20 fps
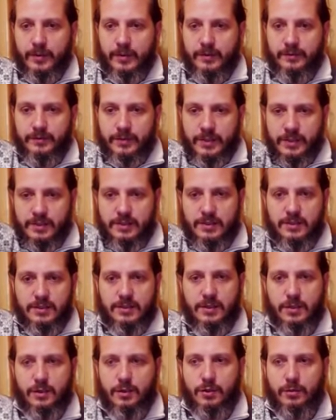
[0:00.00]
вниз
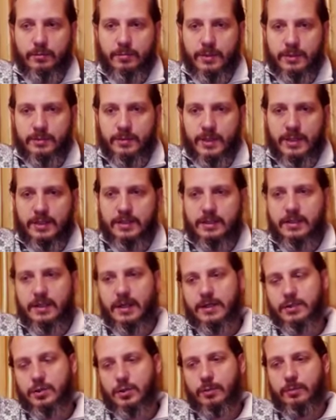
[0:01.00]
острием, понимаете,
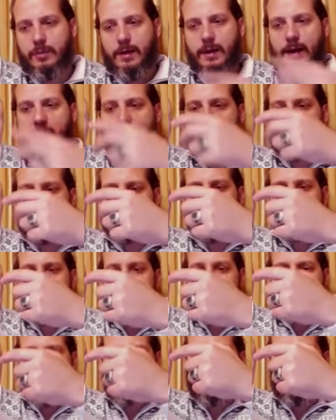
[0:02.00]
так, чтобы они,
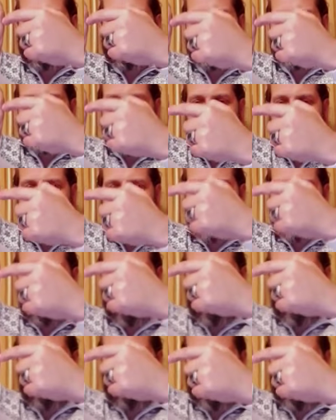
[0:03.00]
ну, как,
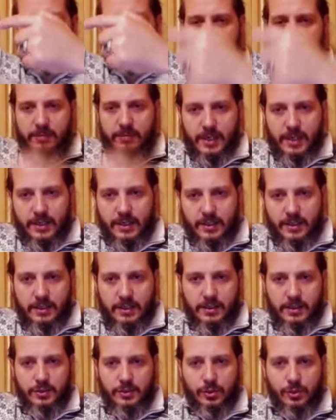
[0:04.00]
как бы заземление
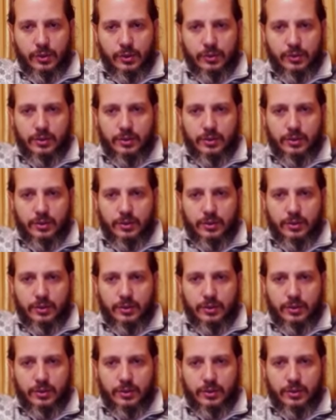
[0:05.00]
идет.